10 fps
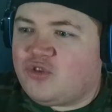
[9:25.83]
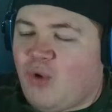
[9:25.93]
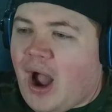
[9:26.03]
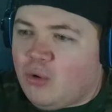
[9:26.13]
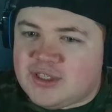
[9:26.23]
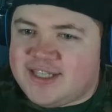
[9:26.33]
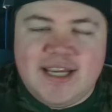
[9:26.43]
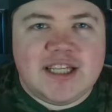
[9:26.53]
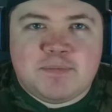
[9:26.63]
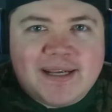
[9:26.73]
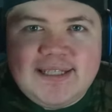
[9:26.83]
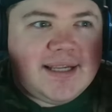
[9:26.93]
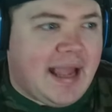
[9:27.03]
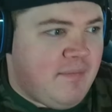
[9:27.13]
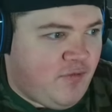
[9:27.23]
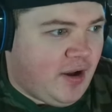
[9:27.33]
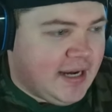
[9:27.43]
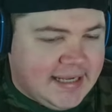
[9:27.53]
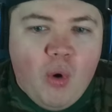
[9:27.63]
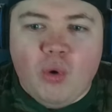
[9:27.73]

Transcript: Du haust die, es passiert einfach nichts.